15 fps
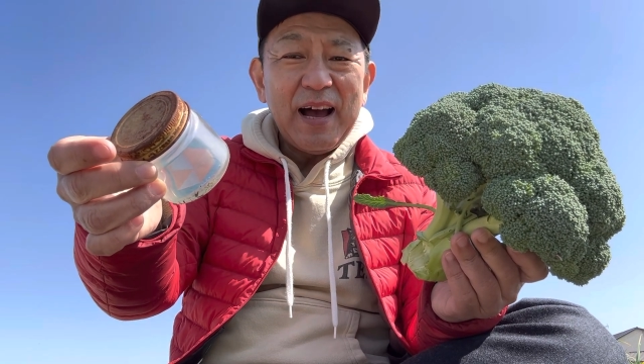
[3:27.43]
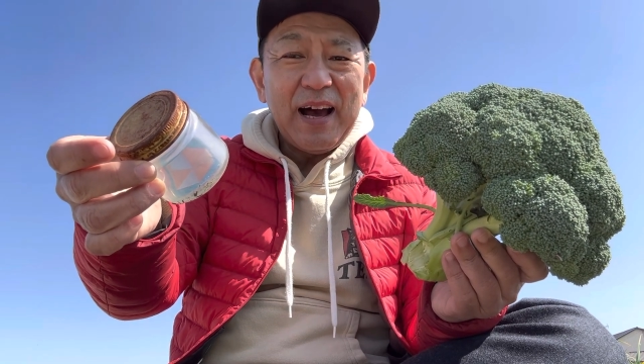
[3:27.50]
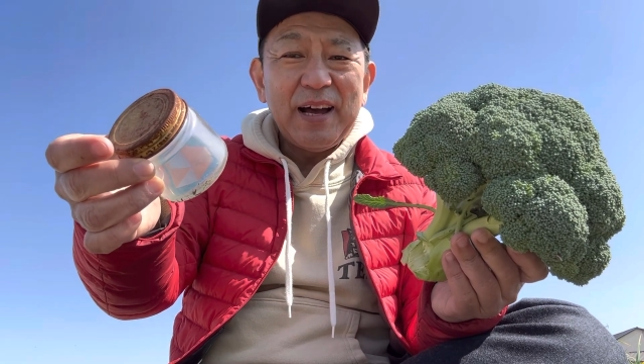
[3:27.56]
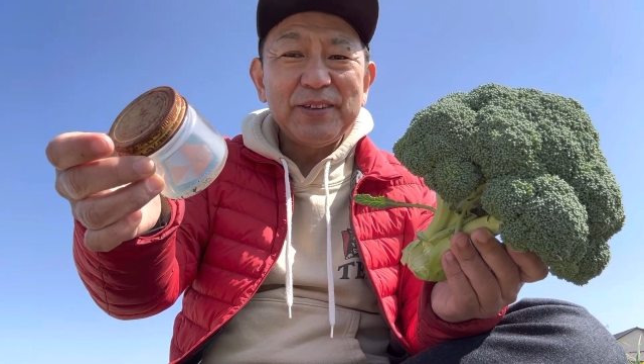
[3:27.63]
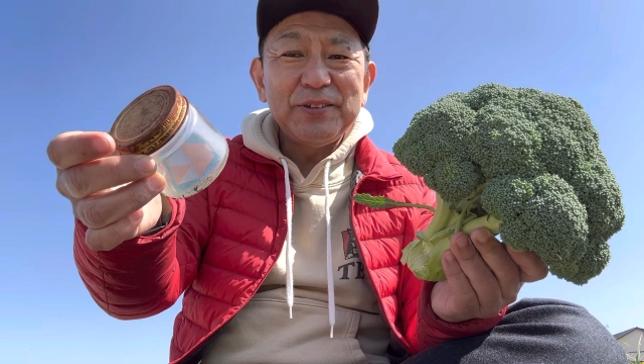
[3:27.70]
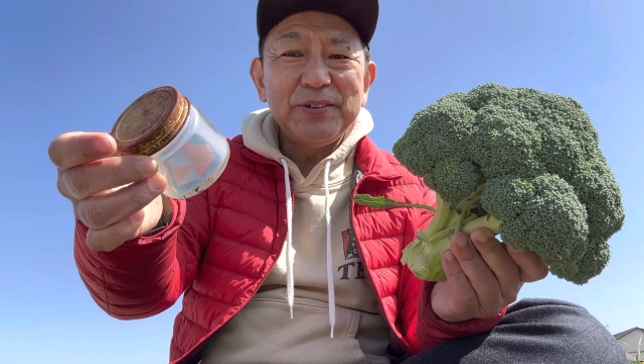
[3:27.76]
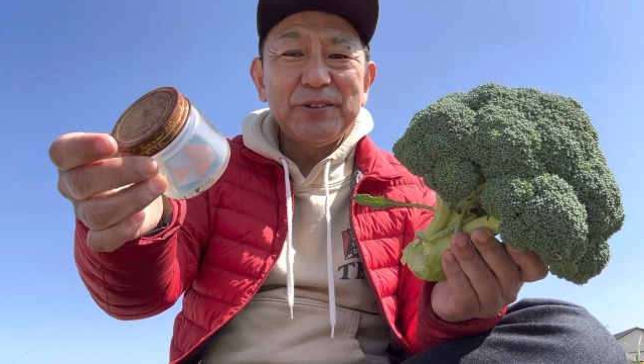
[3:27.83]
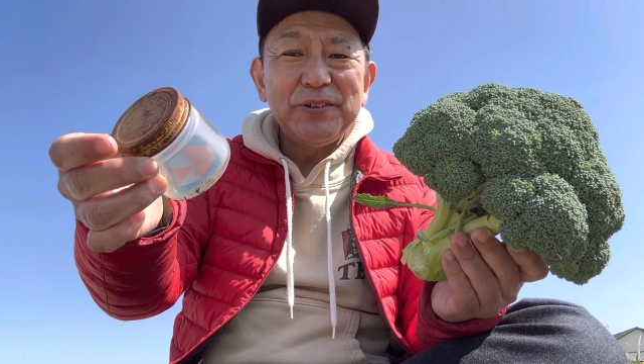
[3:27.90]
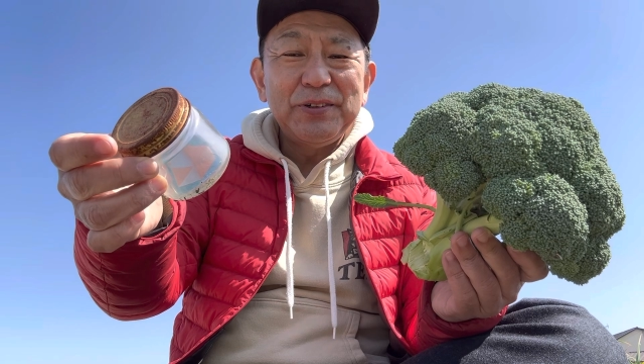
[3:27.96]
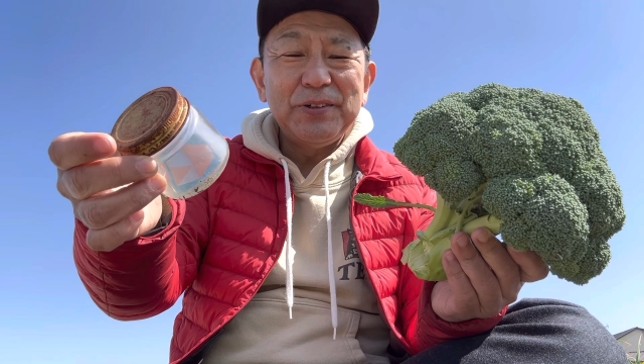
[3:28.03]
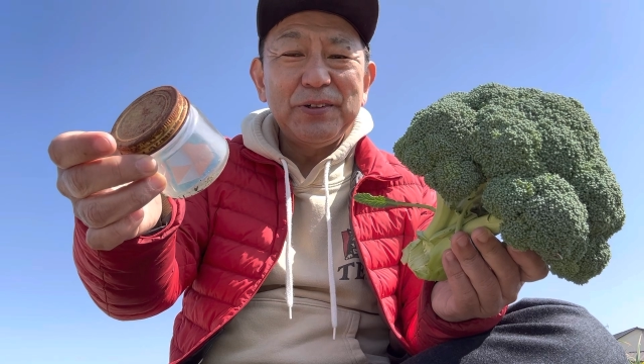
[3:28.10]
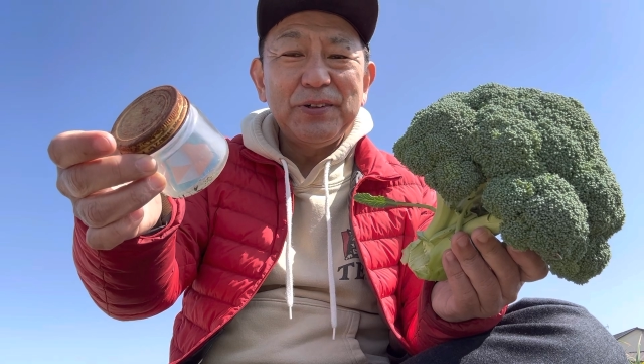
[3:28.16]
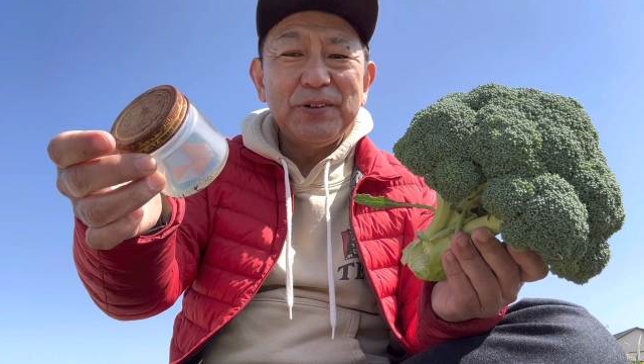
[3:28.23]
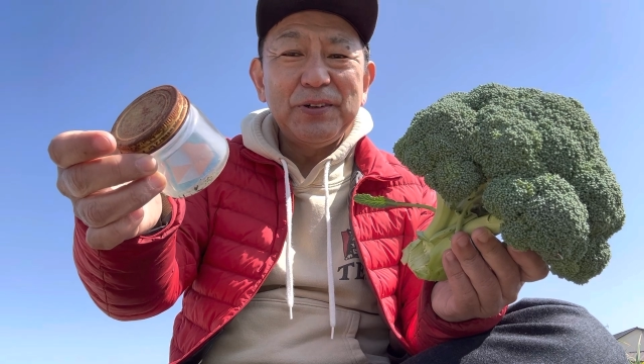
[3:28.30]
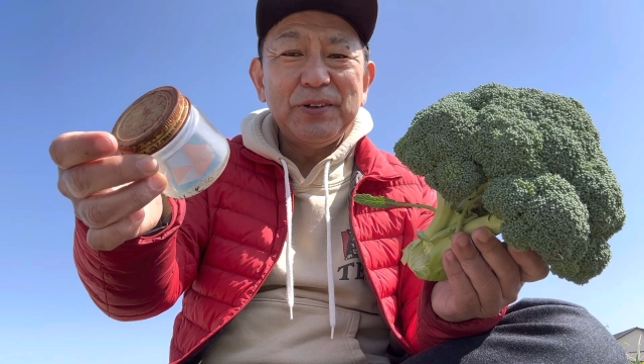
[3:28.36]
あ
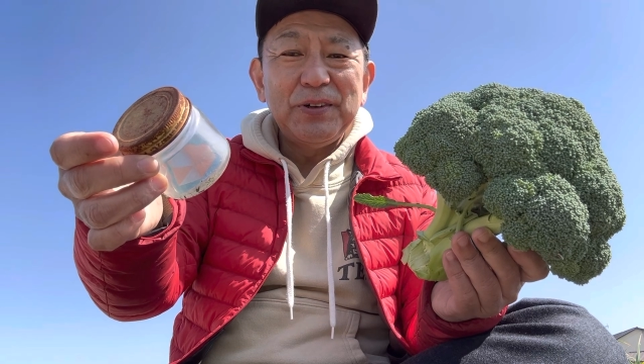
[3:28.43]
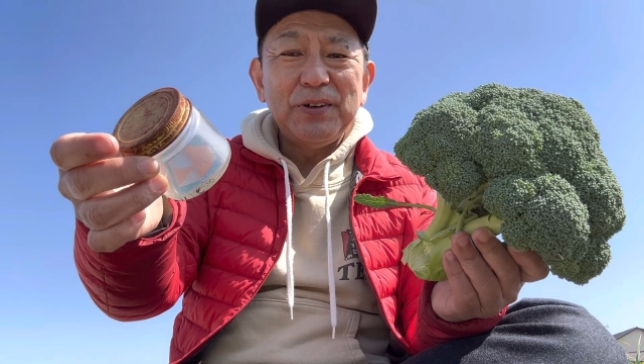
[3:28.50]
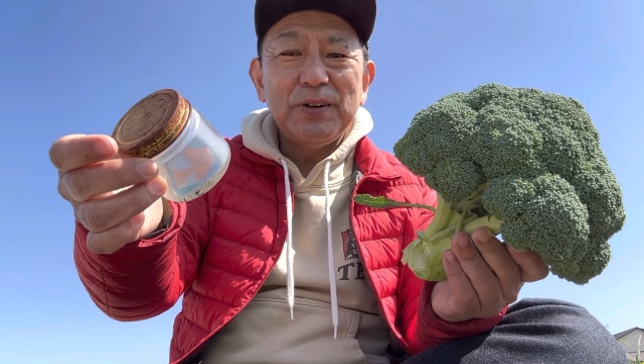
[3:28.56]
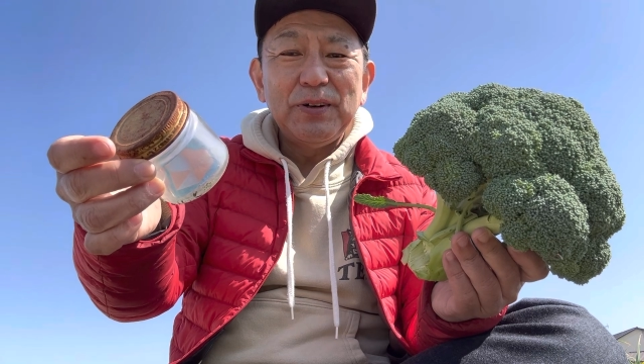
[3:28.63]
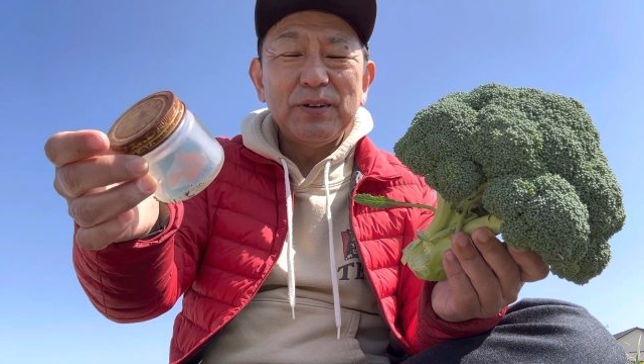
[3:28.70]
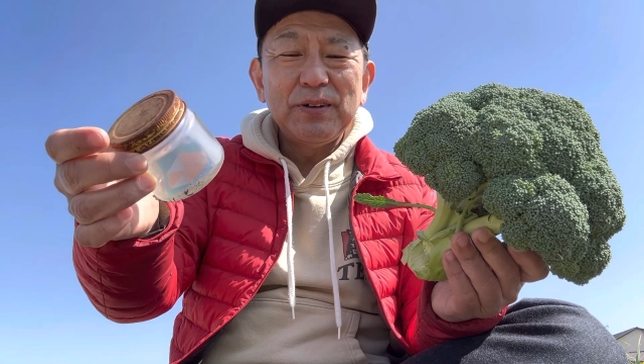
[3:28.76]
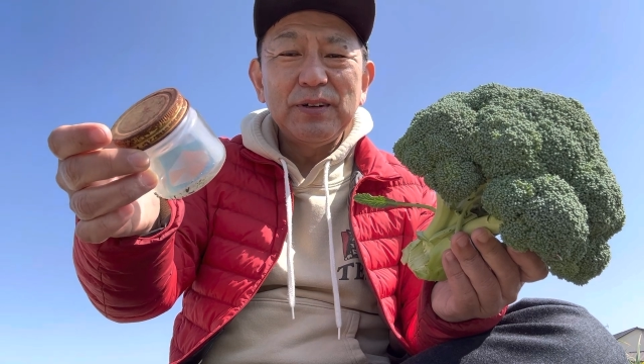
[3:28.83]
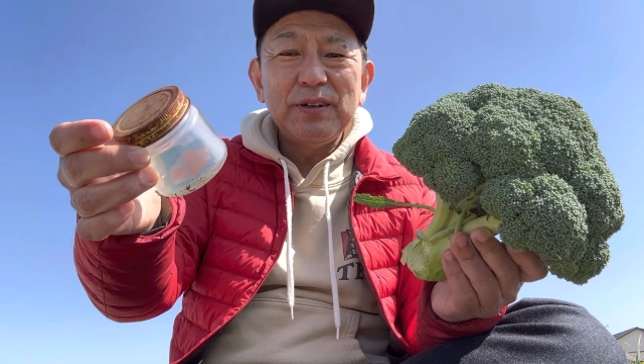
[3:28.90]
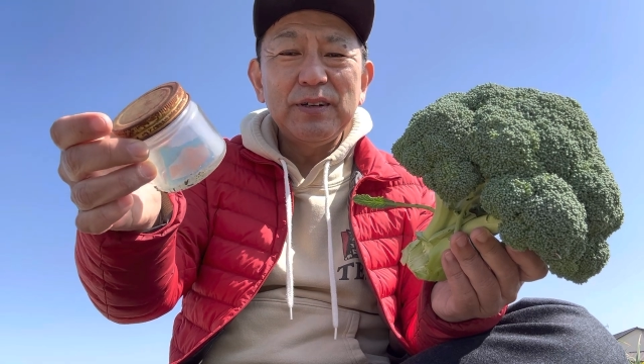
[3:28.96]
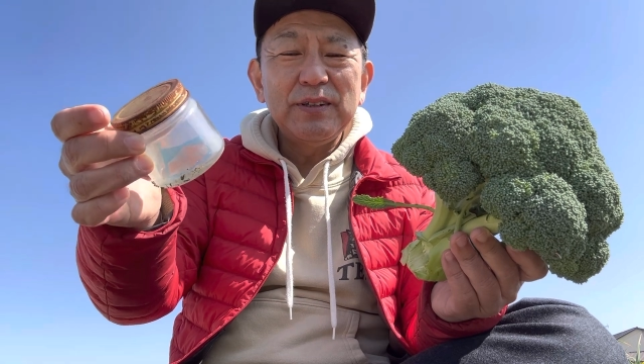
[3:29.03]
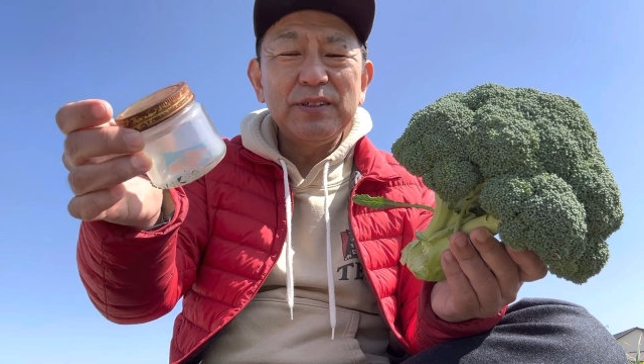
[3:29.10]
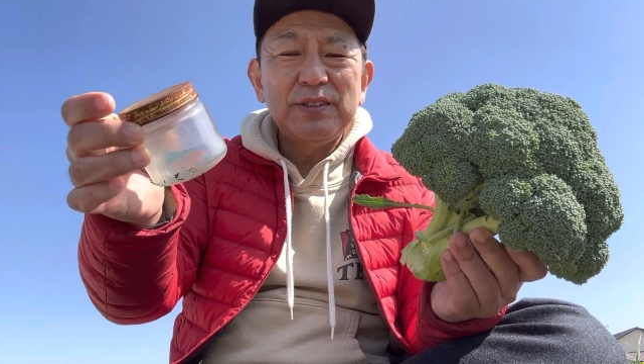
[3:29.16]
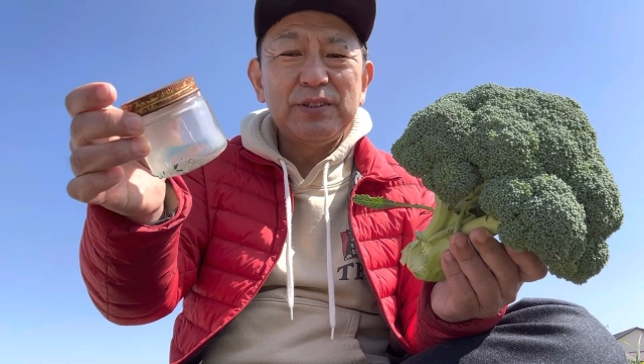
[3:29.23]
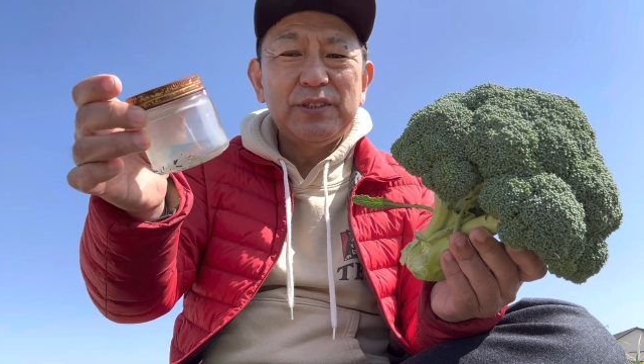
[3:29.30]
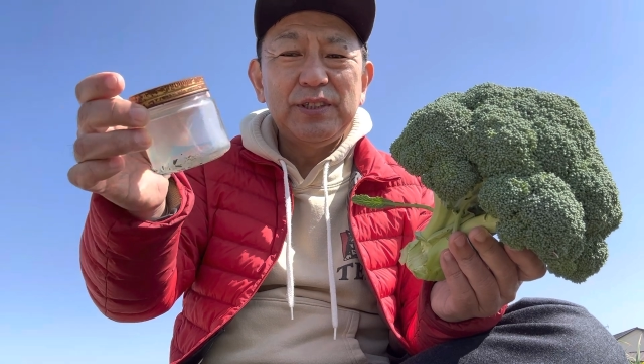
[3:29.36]
のー、